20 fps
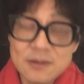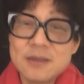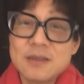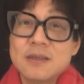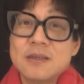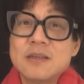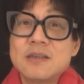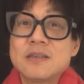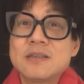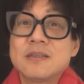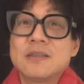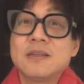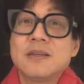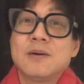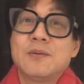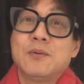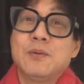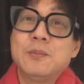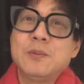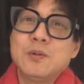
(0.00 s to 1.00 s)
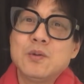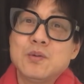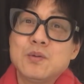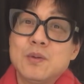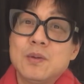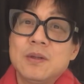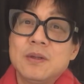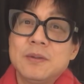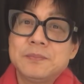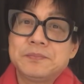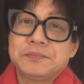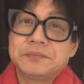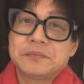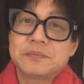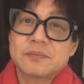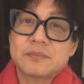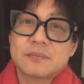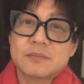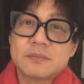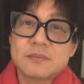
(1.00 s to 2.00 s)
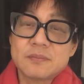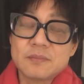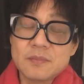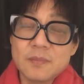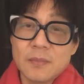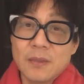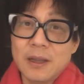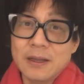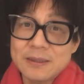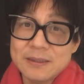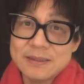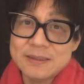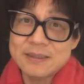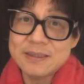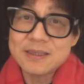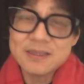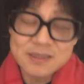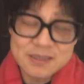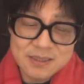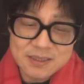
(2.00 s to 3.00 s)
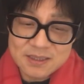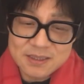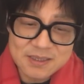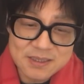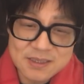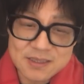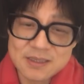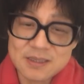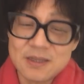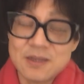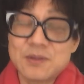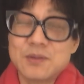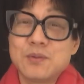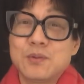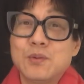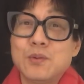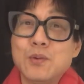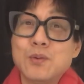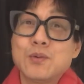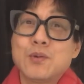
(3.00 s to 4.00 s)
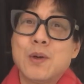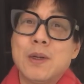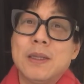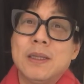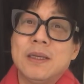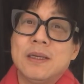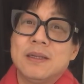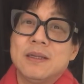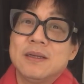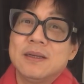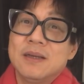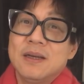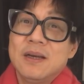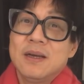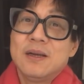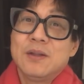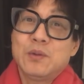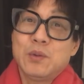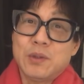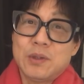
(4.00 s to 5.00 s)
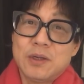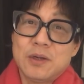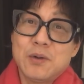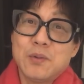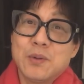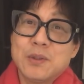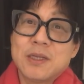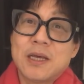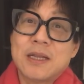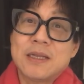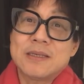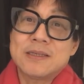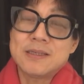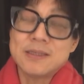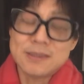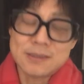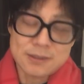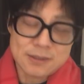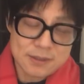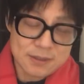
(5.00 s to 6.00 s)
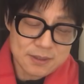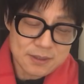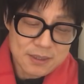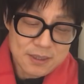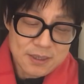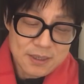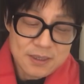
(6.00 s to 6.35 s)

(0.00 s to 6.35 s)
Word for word: 到这些事情呢，我们就觉得，他一次一次的就洞穿你的对这个国家的信心。